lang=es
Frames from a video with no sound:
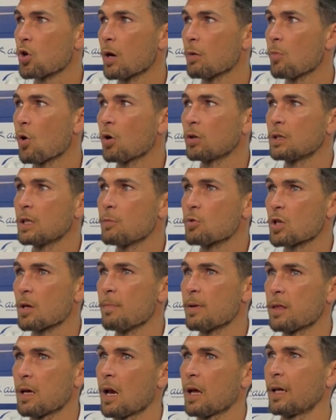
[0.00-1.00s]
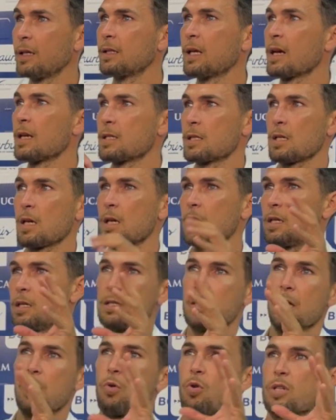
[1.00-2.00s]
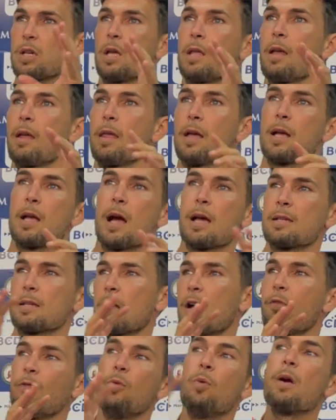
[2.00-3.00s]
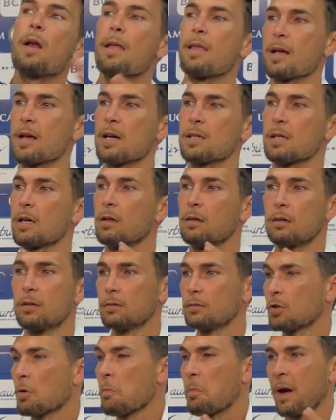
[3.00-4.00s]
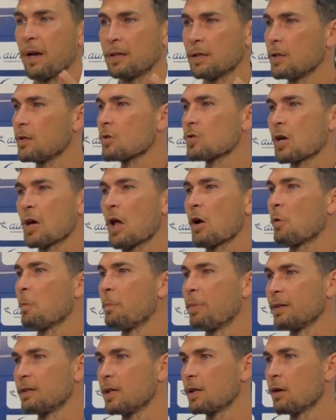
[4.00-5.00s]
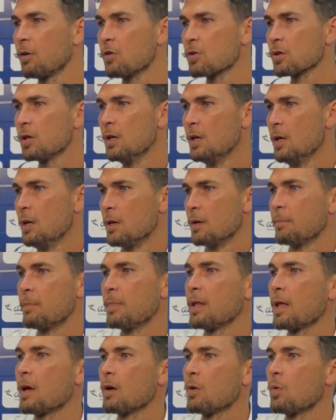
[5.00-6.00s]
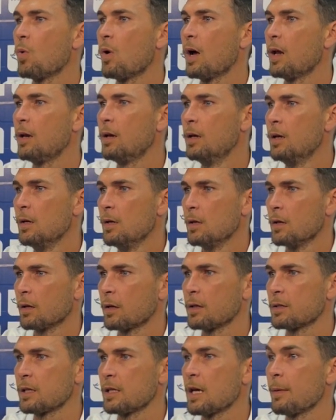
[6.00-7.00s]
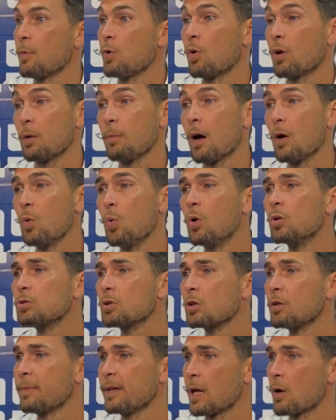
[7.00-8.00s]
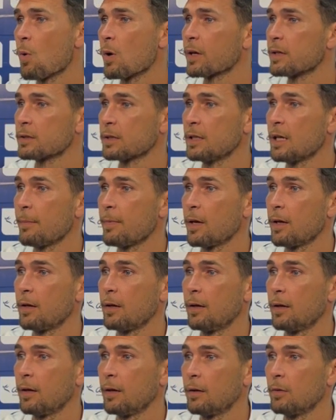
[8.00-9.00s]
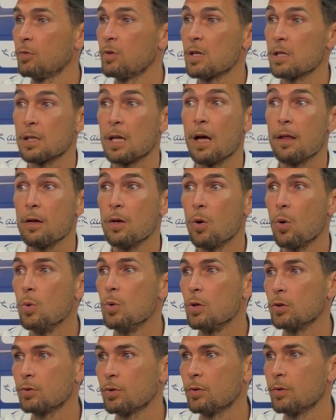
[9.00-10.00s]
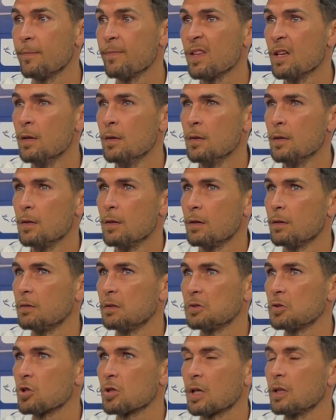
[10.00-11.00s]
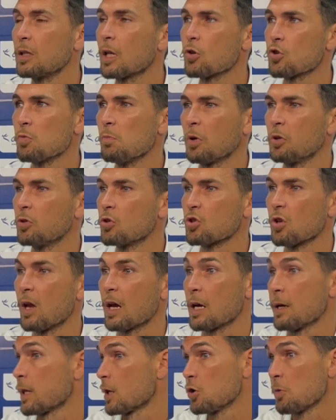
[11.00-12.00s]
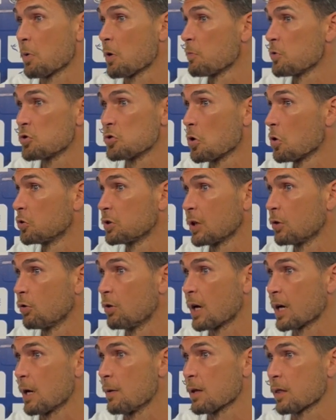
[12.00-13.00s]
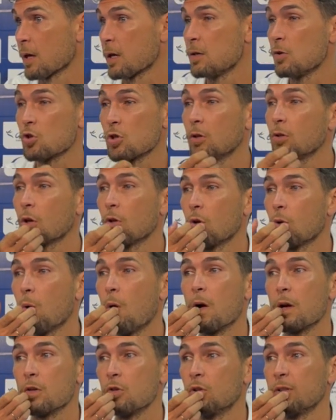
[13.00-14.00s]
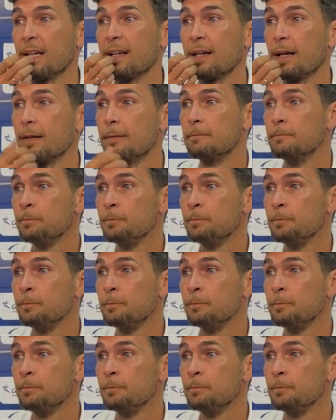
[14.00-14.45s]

a lo mejor tenemos que empezar a quitar ese cliché o esa idea de casa, fuera de casa. Son partidos, hay que competirlos, me da igual que se llame un rival u otro, me da igual que se llame eh, un estadio u otro. Entonces quitarnos un poquito eso de la cabeza. Yo por lo menos no lo tengo en la cabeza y no siento que los jugadores lo tengan.